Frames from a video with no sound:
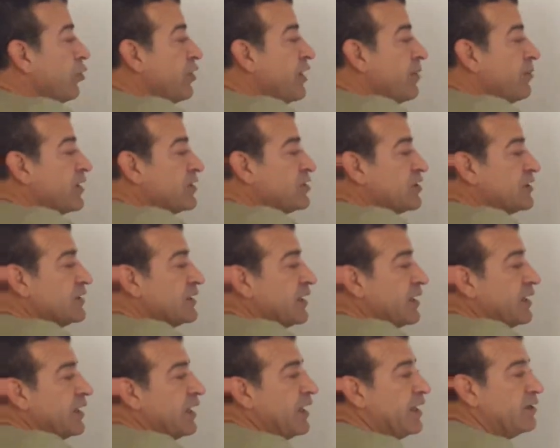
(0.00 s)
önem
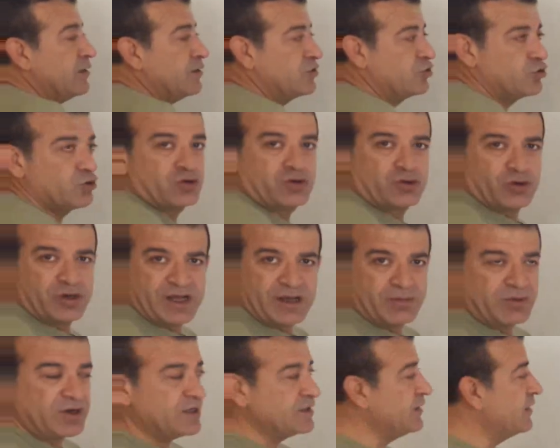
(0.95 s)
açısından en çok
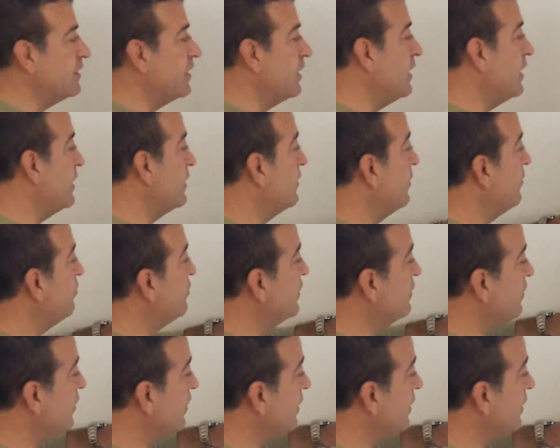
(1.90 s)
önem arz edenlerden bir